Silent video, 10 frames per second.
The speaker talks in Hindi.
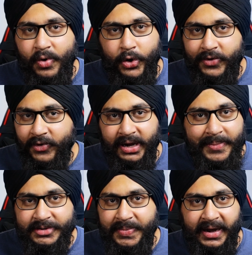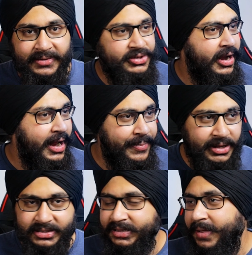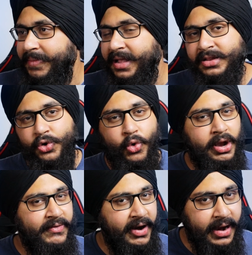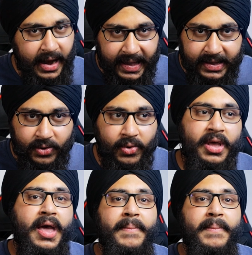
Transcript: ऑडियो फॉल के परस्पेक्टिव से नहीं बता सकता मैं इतना क्वालिफाइड नहीं हूँ